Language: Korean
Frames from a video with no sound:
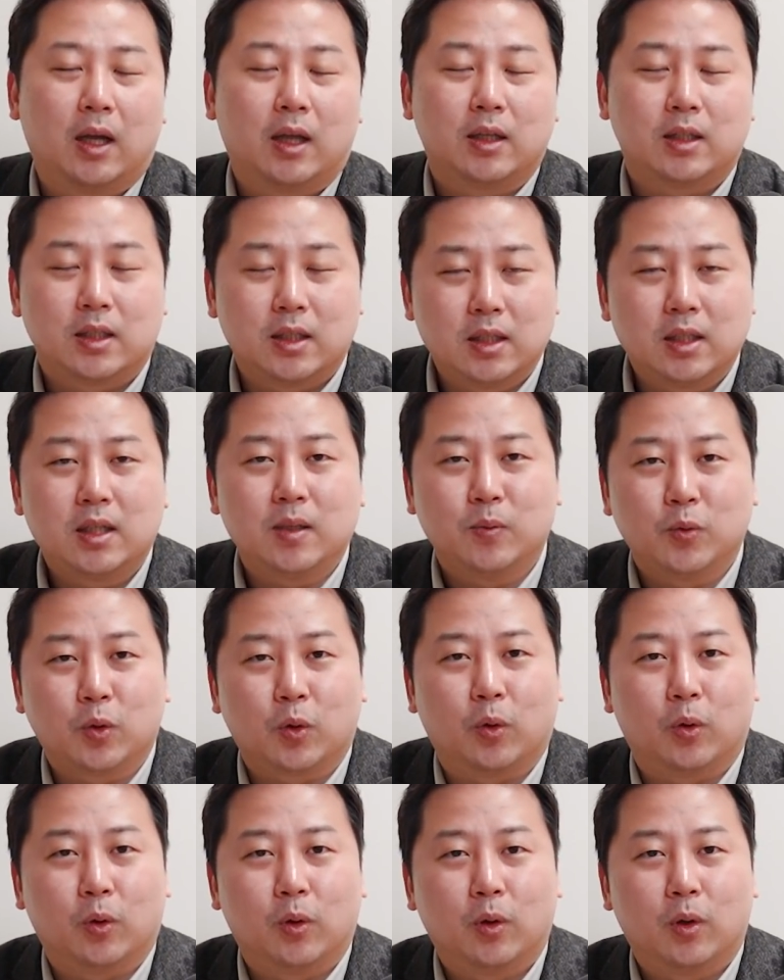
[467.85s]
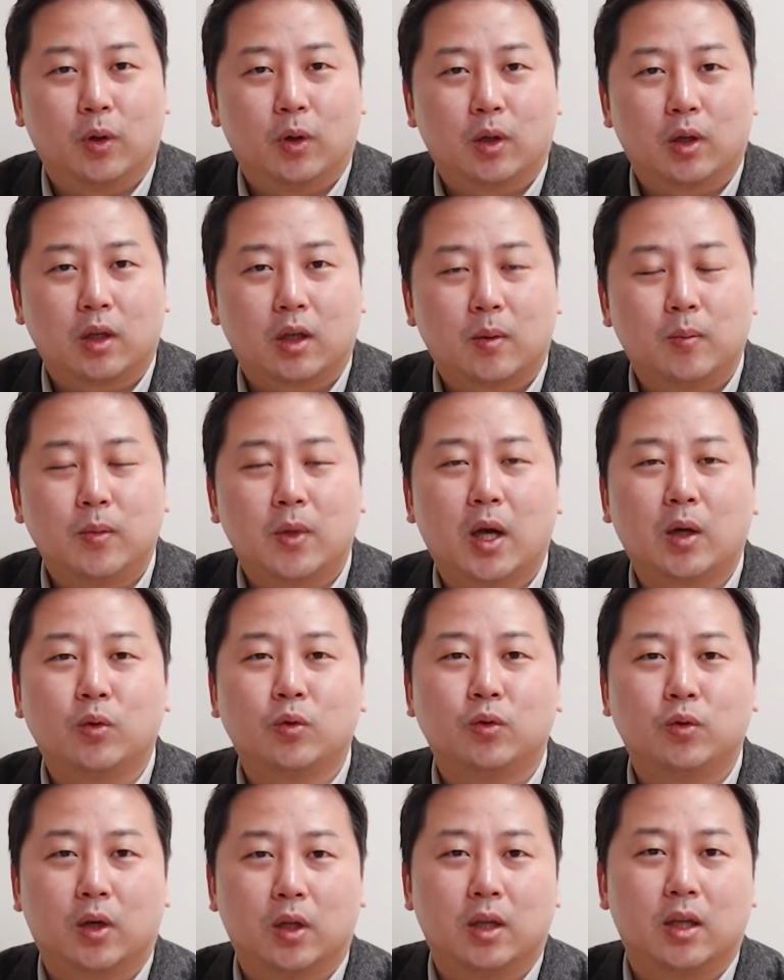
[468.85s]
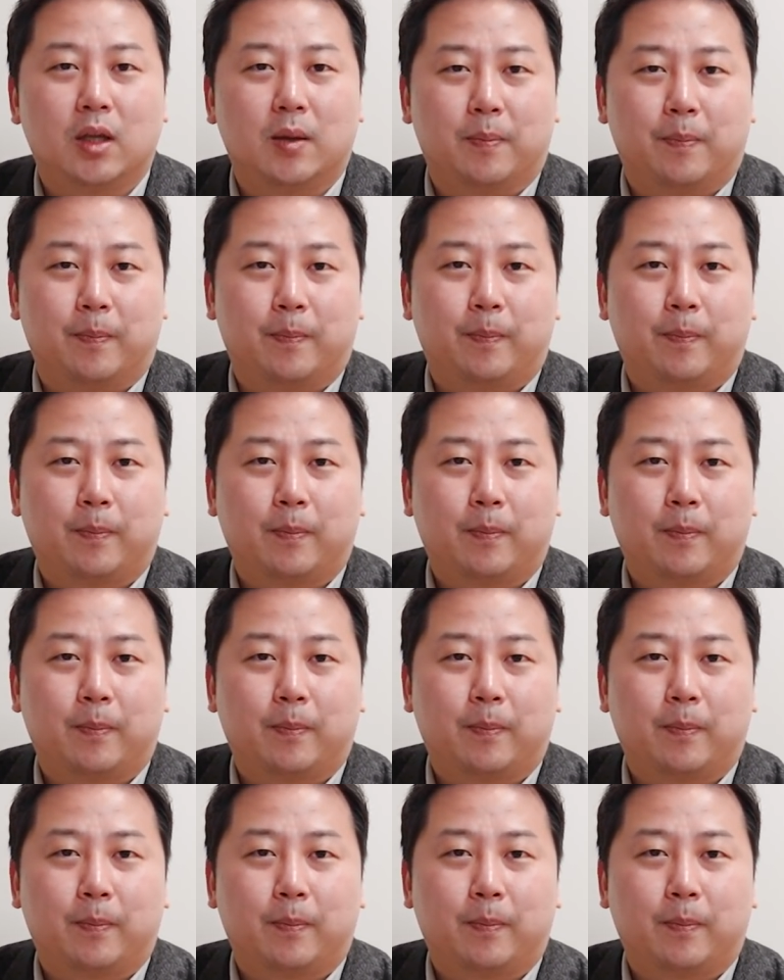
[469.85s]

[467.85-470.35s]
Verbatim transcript: 진심으로 김남국 의원님